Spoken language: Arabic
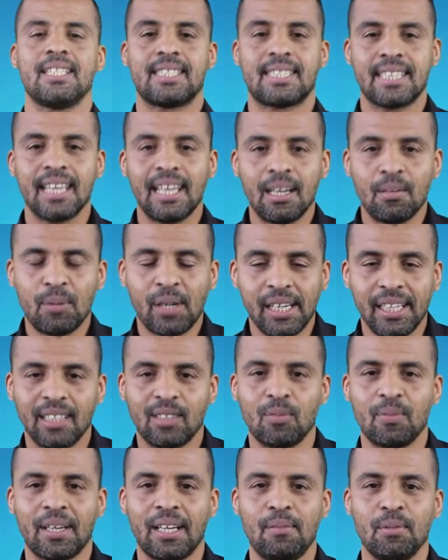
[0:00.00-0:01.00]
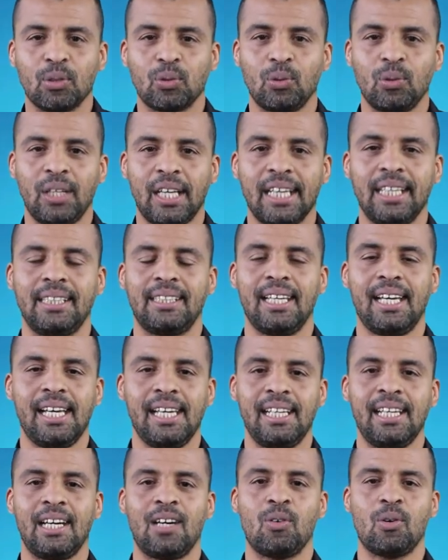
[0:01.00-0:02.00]
السلام عليكم ورحمة الله
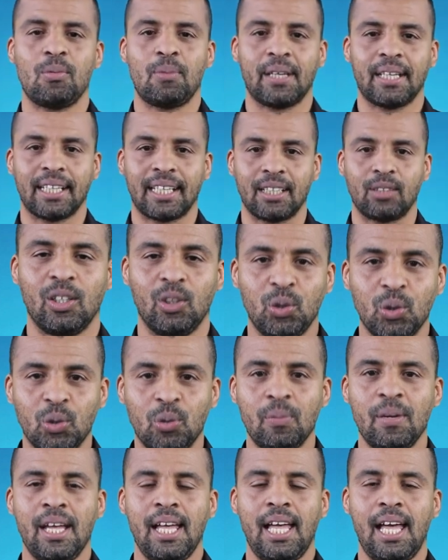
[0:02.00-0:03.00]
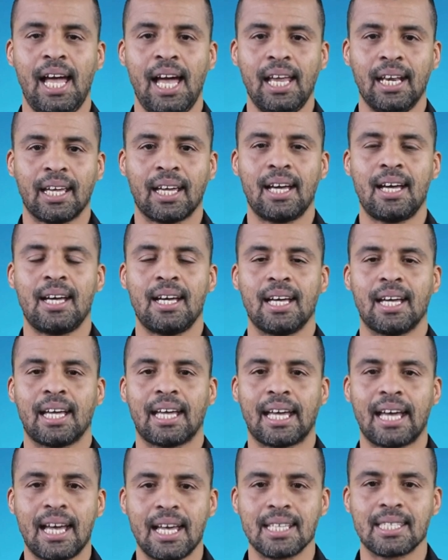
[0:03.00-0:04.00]
تعالى وبركاته اليوم حلقة
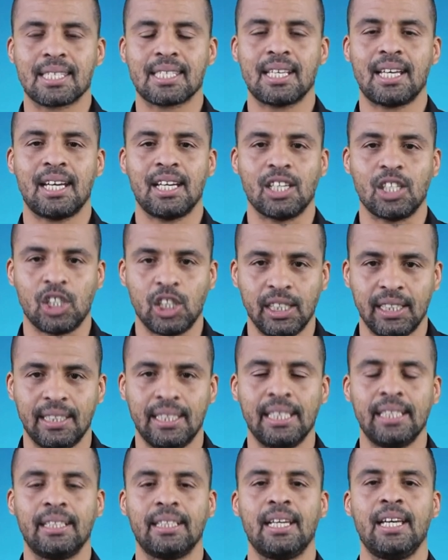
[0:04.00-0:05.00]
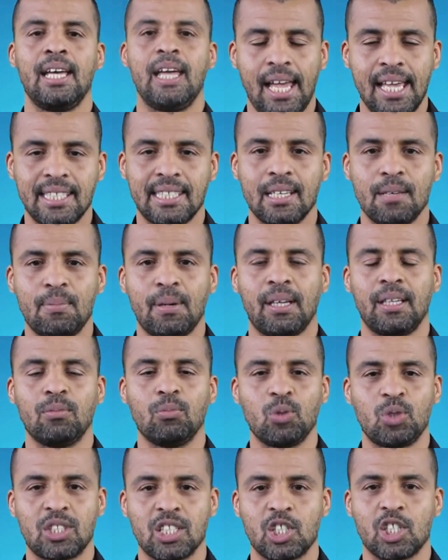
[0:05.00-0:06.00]
خاصة جدا حسب
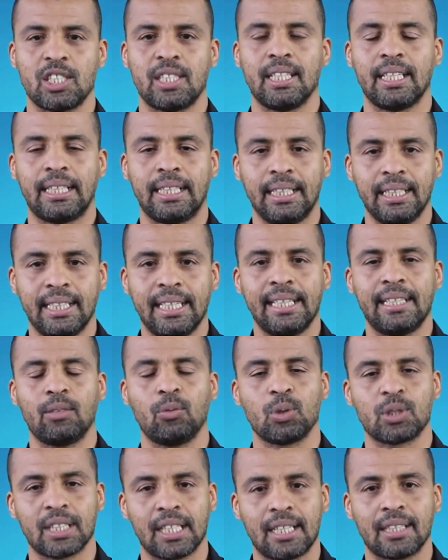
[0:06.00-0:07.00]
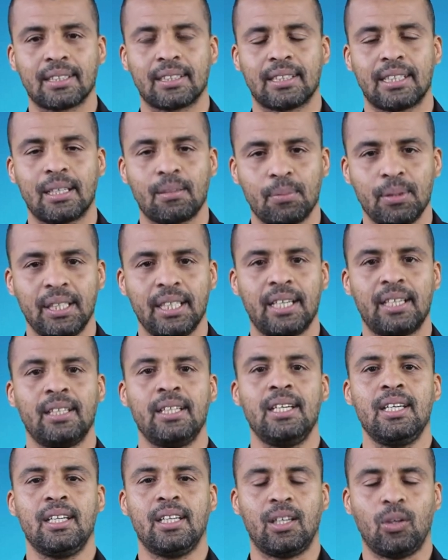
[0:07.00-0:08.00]
المستجدات اللي قالت وزارة التربية
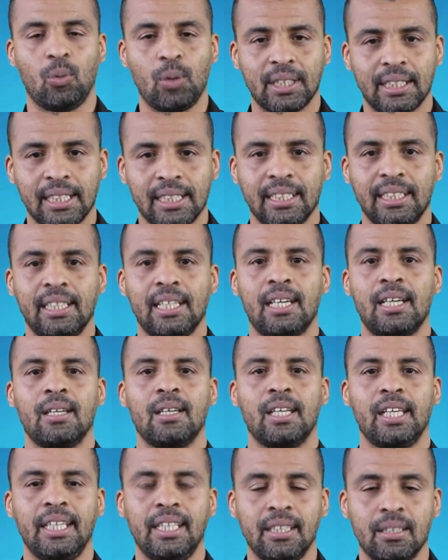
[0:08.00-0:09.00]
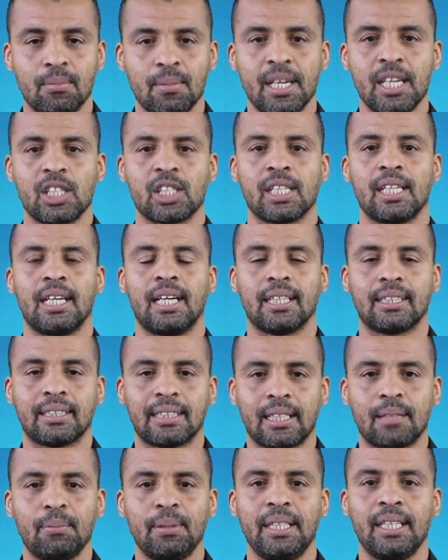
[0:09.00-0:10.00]
الوطنية إدماج
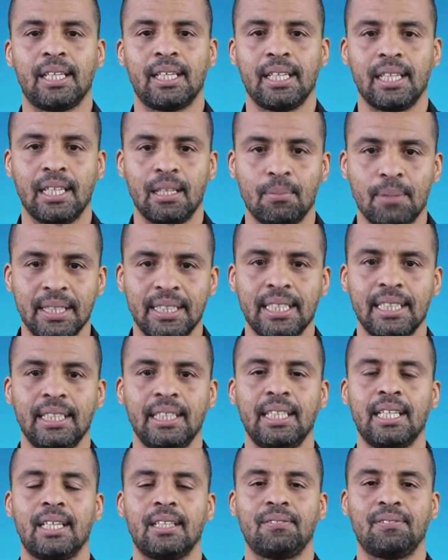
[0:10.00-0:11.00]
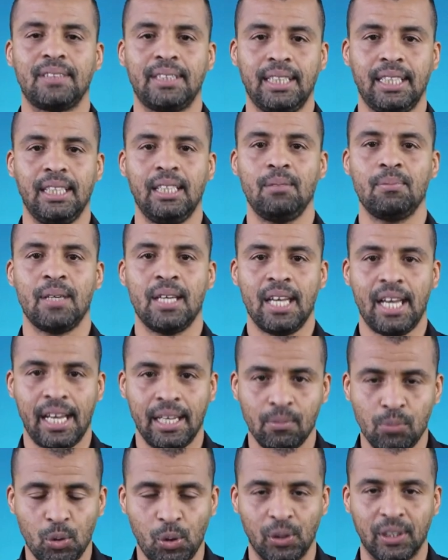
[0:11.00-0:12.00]
التربية البدنية في التعليم
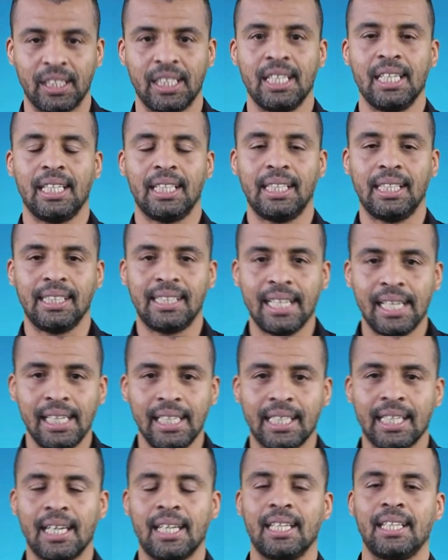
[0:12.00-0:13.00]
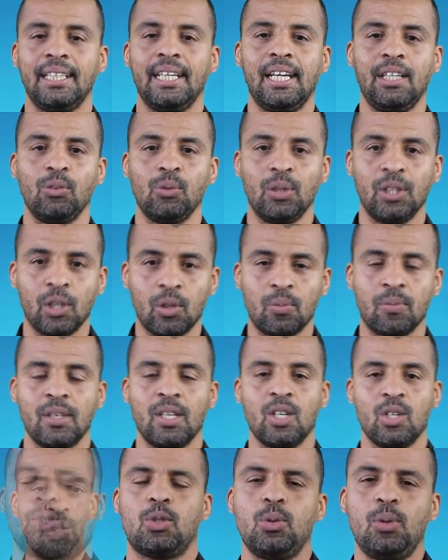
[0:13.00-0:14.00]
عن بعد لذلك نحن
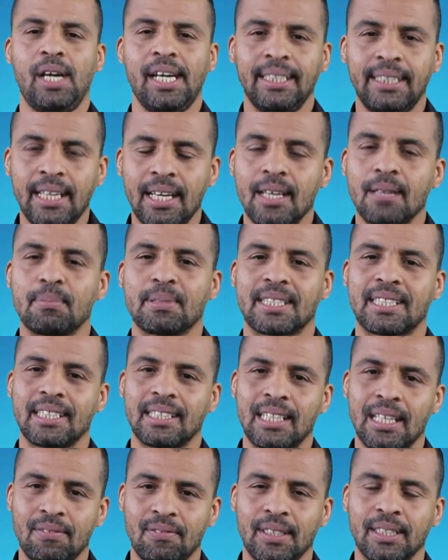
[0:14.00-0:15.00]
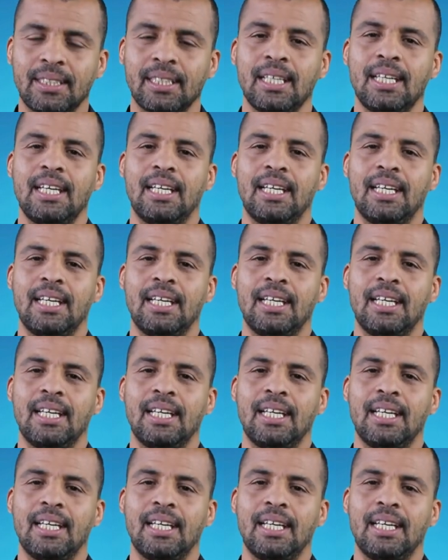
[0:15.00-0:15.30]
اليوم سعداء باستضافة